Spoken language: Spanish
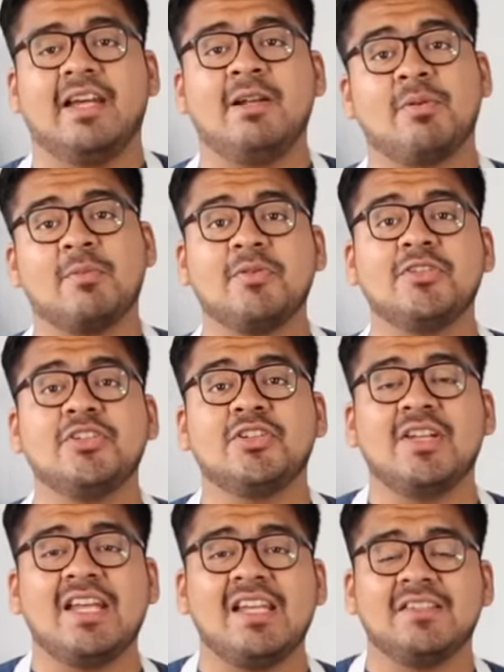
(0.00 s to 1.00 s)
El
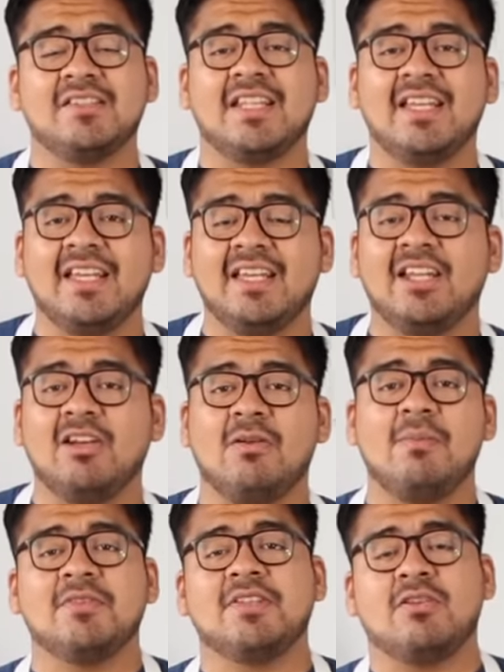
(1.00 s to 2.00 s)
propósito de este es que lo
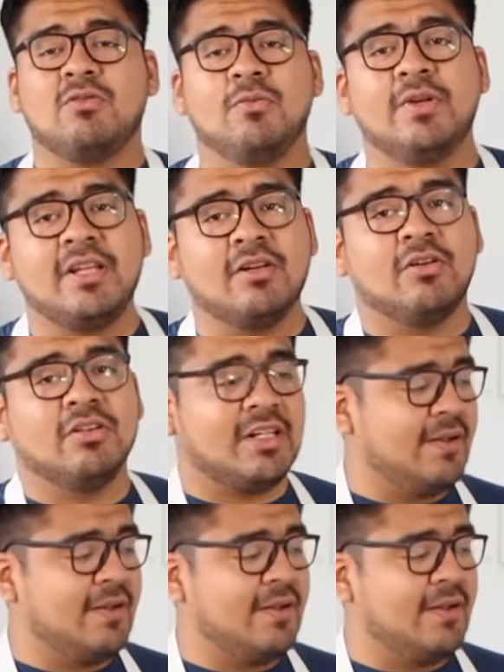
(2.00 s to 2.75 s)
vamos a cubrir otra